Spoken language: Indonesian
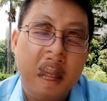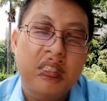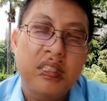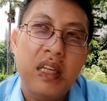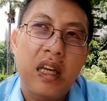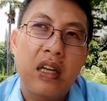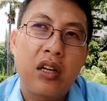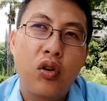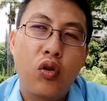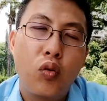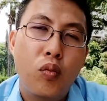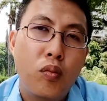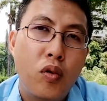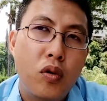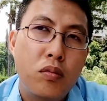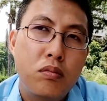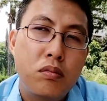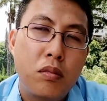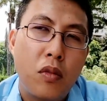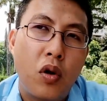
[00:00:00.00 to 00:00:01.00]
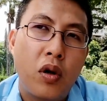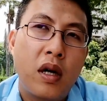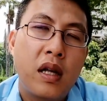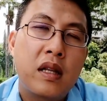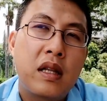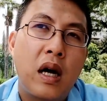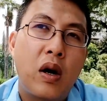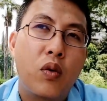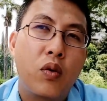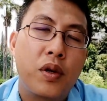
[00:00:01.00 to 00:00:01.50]
Secara umum
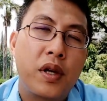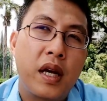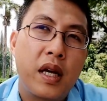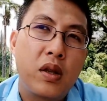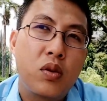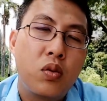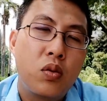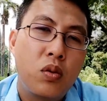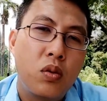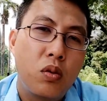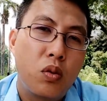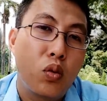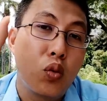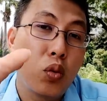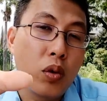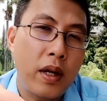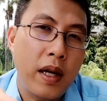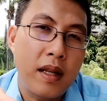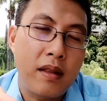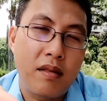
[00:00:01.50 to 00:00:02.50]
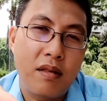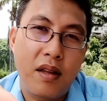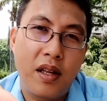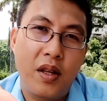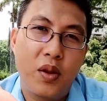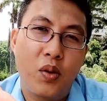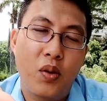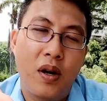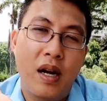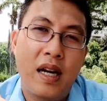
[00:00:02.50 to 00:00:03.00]
orang taunya itu kuret
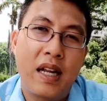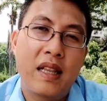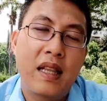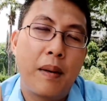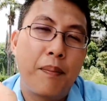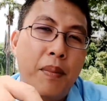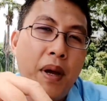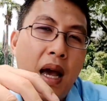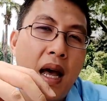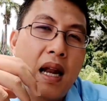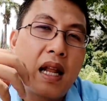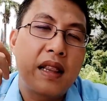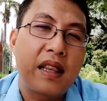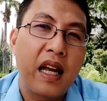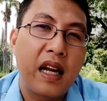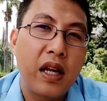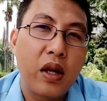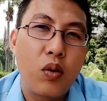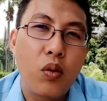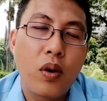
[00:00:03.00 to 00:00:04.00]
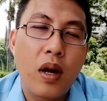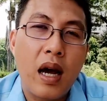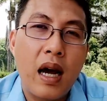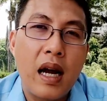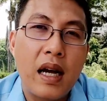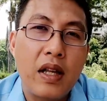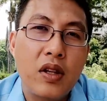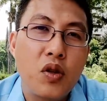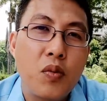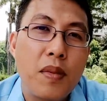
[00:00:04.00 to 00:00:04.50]
gitu kan ya, tapi alat yang
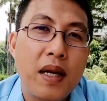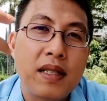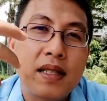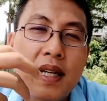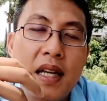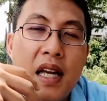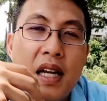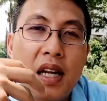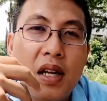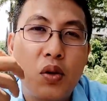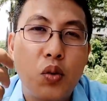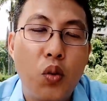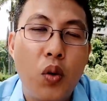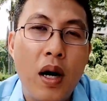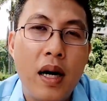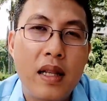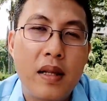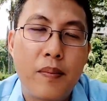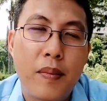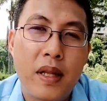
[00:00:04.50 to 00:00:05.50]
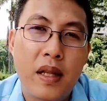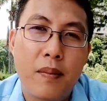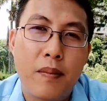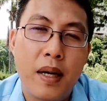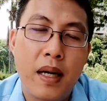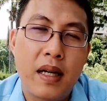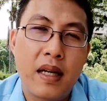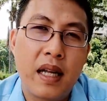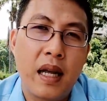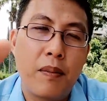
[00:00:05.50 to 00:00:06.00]
digunakan itu biasanya ada dua teman-teman.